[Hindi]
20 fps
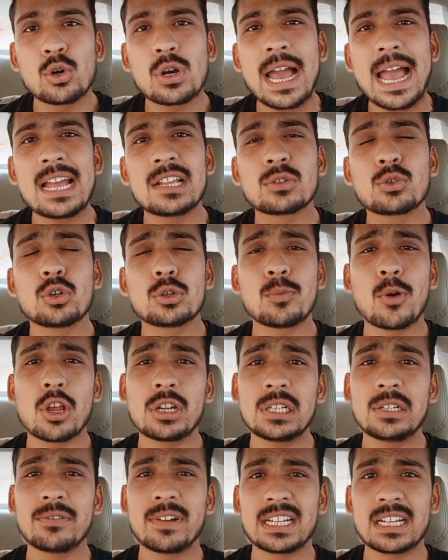गाइस गुड
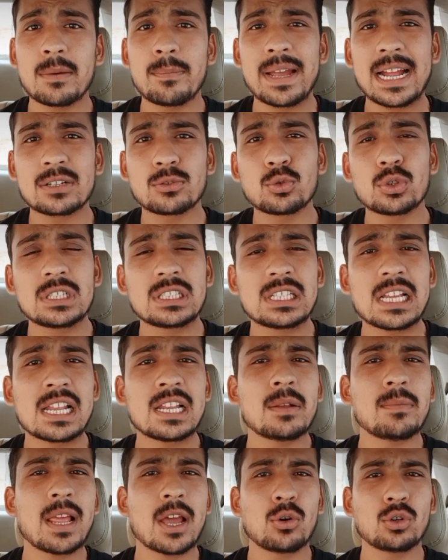मॉर्निंग वेलकम बैक टू दिस
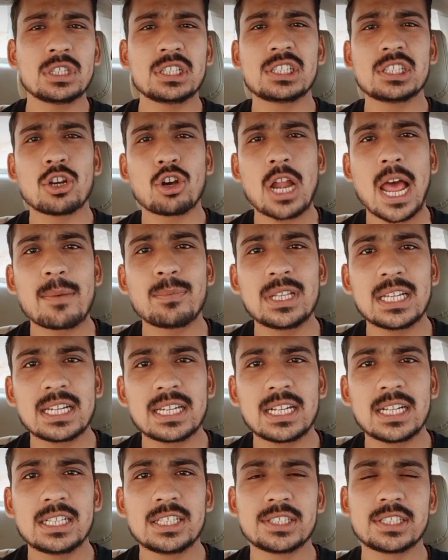चैनल मैं हूं ऋषि और आप देख
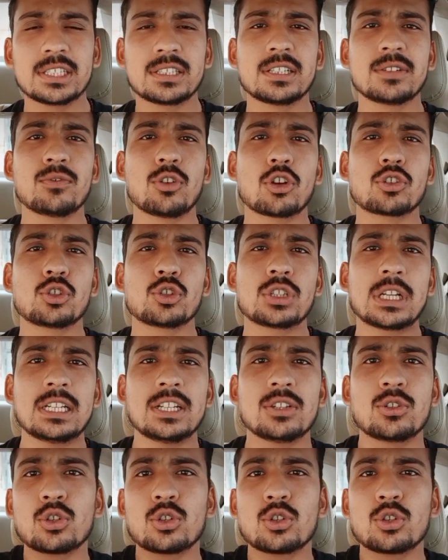रहे हैं ऋषि सिंह ब्लॉग्स तो चलिए